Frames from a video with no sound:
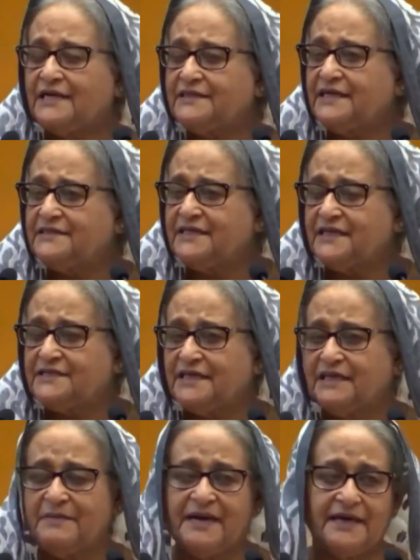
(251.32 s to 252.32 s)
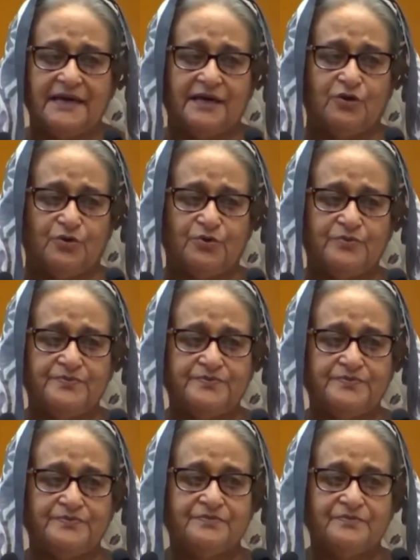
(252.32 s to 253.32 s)
খালেদা জিয়া ছেলে মারা গেল
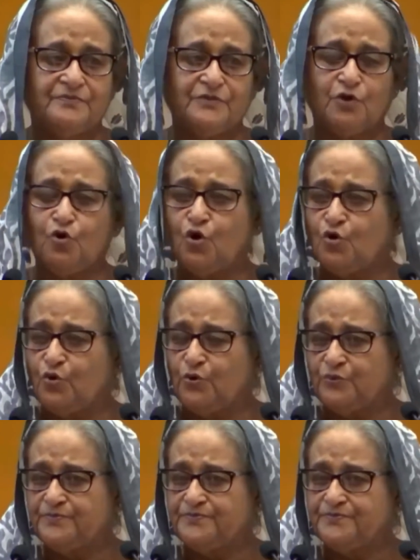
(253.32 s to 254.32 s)
কোকো